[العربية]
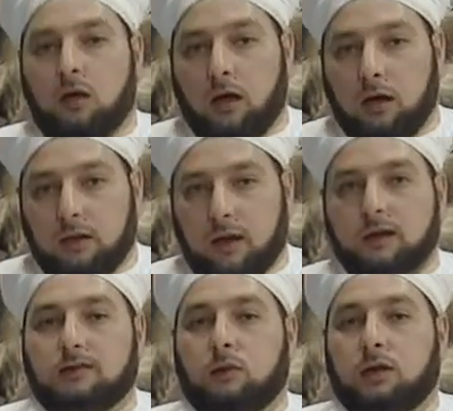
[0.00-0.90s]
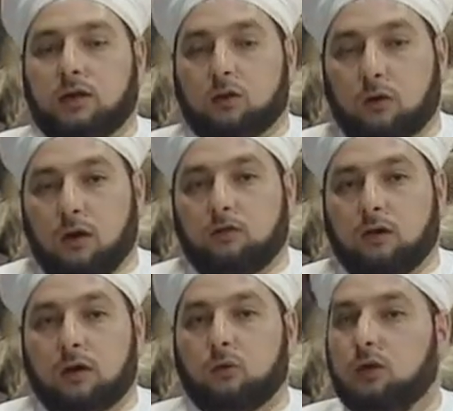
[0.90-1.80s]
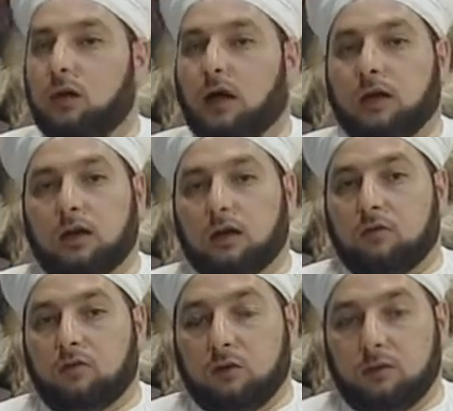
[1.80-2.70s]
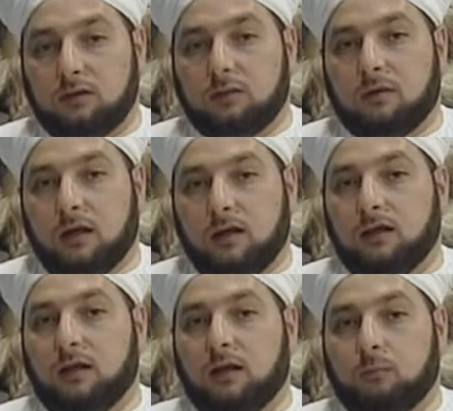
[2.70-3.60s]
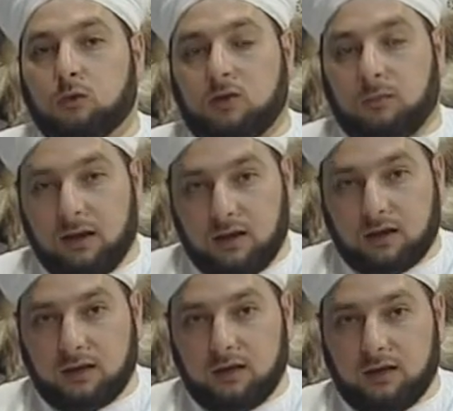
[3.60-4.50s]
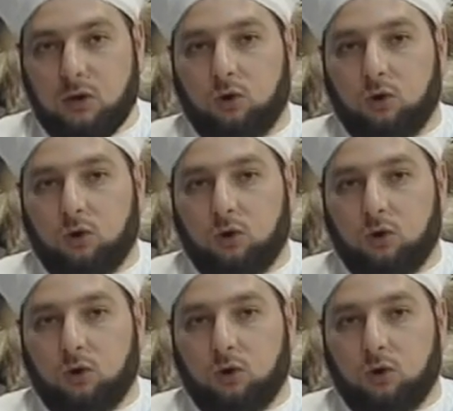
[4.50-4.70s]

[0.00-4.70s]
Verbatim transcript: الناس والإخوان فيقول لا خير في ود امرئ متملق